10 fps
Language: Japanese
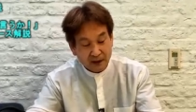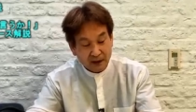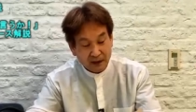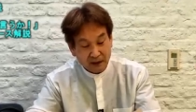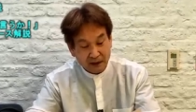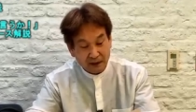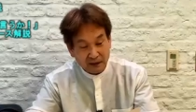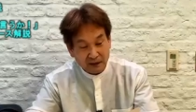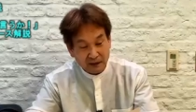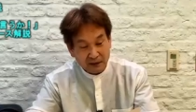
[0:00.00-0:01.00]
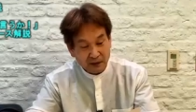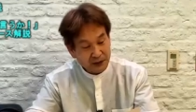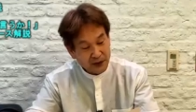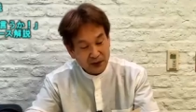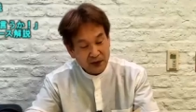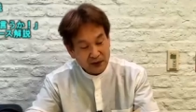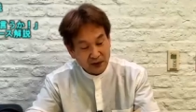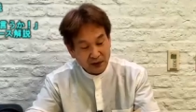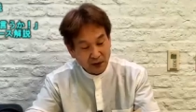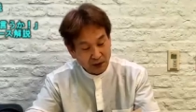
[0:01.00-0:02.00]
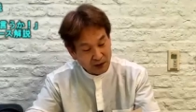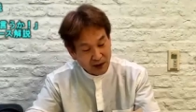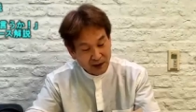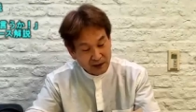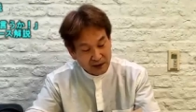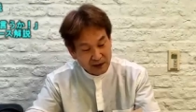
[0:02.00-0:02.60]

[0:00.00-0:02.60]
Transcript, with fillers: えー、ここ不思議ですね。こんだけ